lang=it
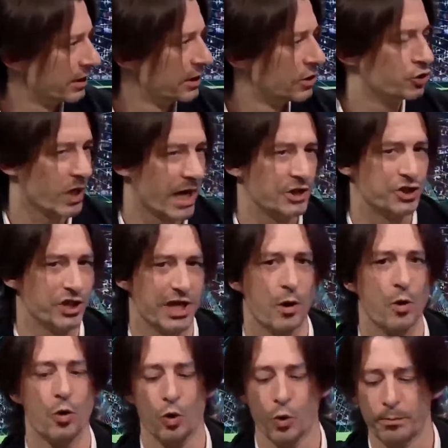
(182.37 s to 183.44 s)
Cioè c'era
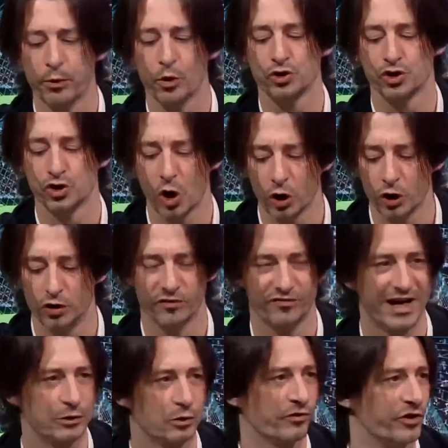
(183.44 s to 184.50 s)
un gruppo solido,
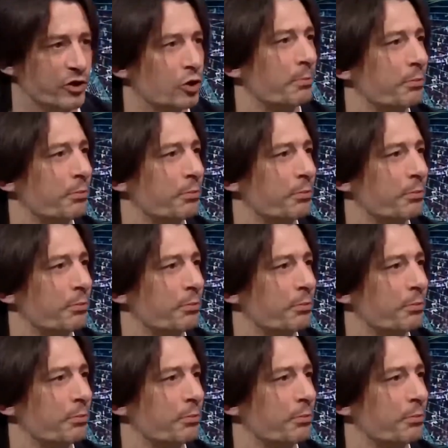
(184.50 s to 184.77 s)
fatto, finito, ma...